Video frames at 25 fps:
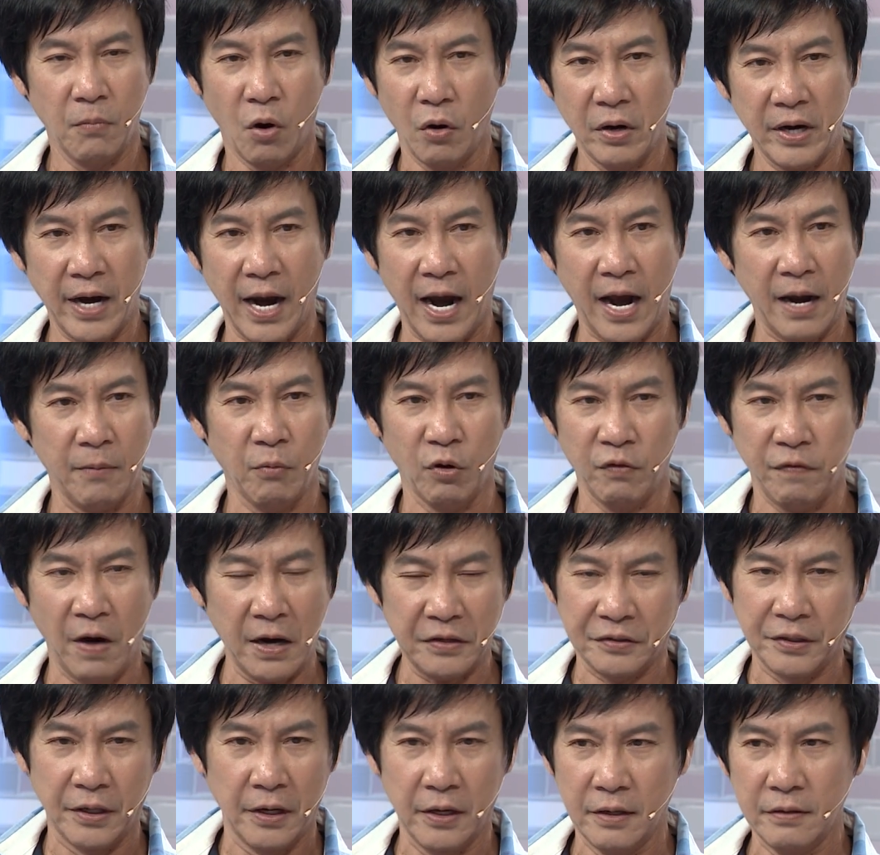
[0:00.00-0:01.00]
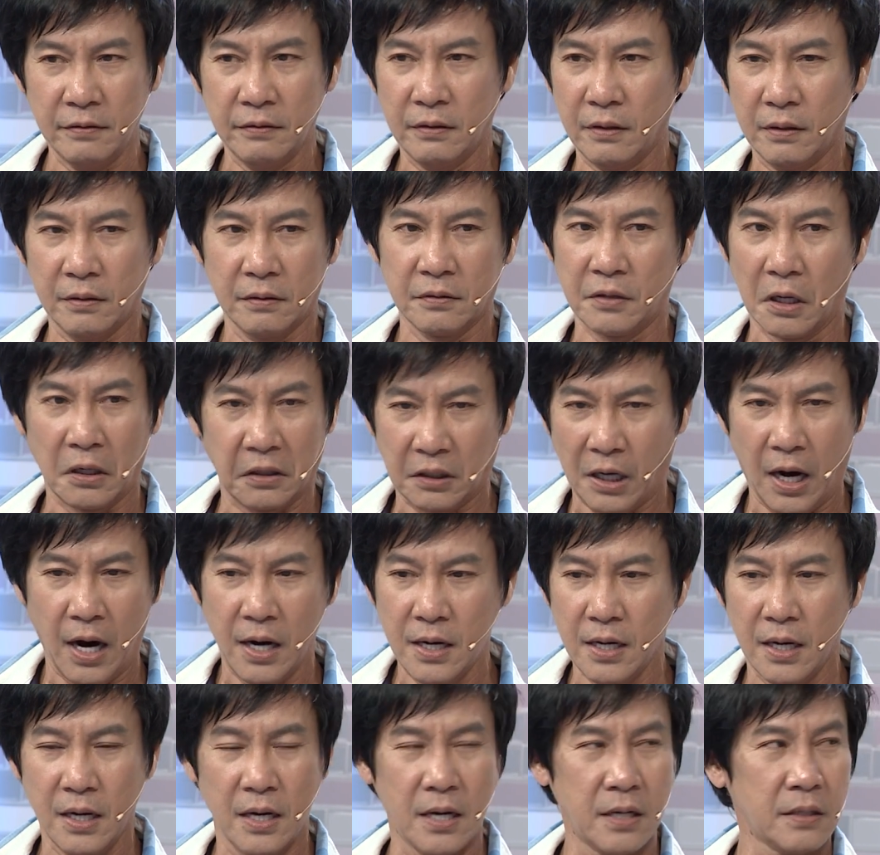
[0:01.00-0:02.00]
mỗi ngày mỗi phát triển rực
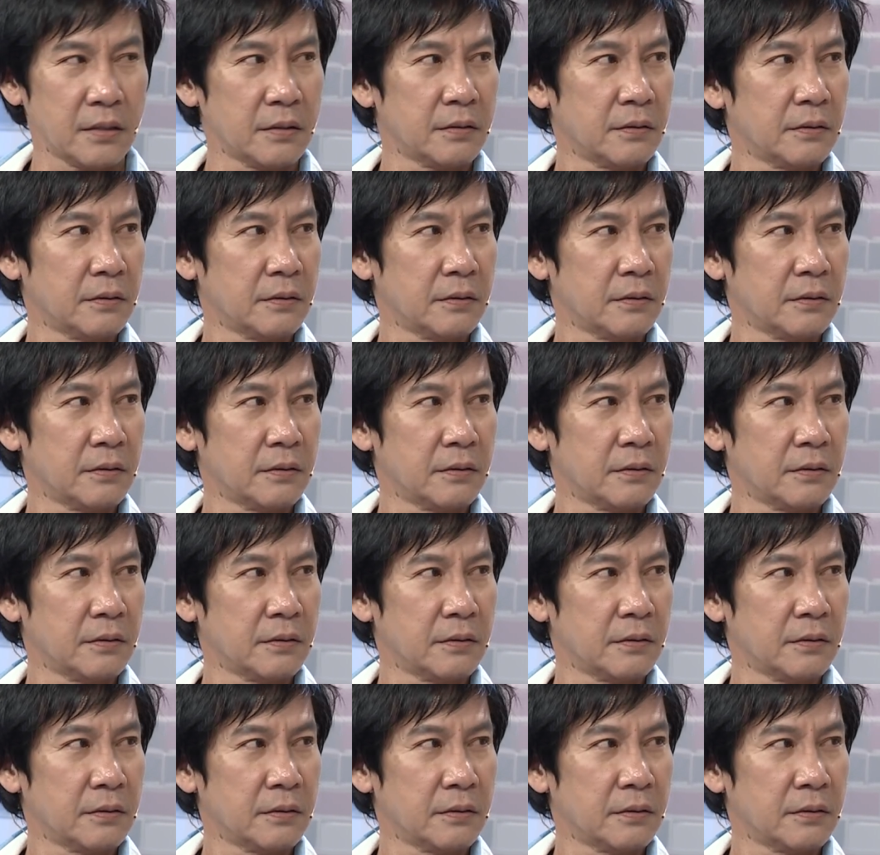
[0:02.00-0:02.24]
rỡ hơn